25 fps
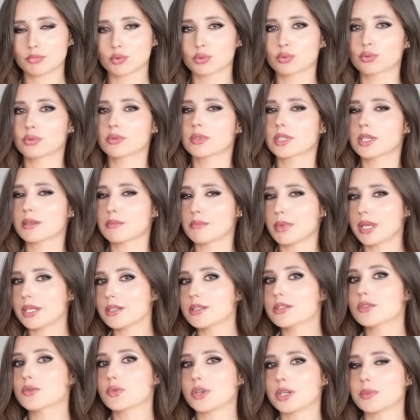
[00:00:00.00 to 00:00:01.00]
so den
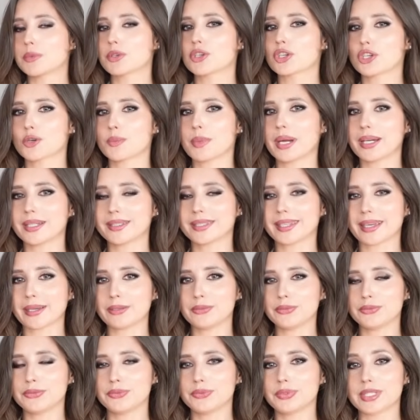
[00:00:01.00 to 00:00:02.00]
Mainstream-Geschmack
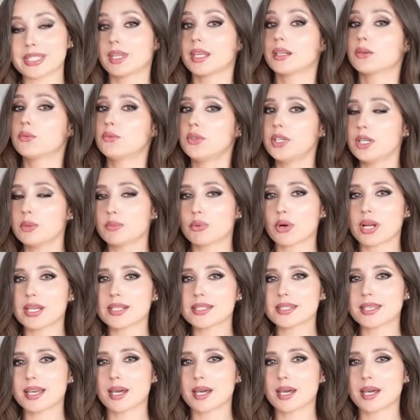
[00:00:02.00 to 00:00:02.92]
treffen, denn viele Brands